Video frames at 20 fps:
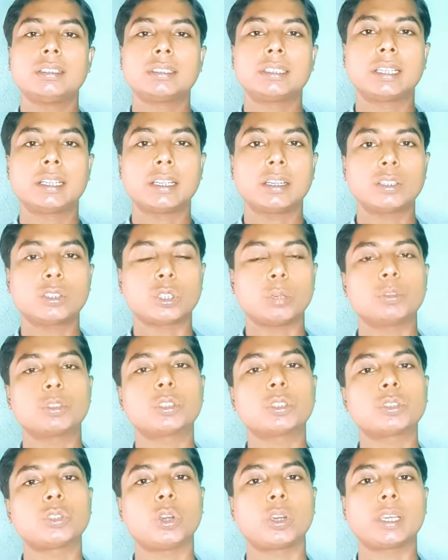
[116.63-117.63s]
সেখানে
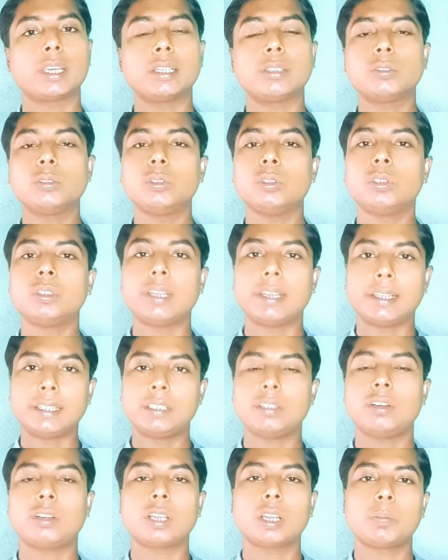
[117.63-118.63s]
সমস্ত সকেটগুলো
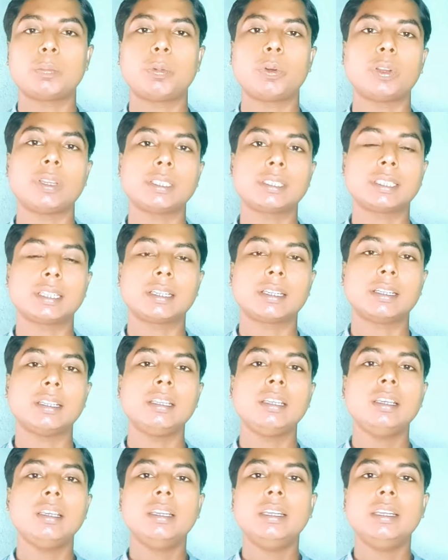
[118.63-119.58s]
রেডি করার পরে সেখানে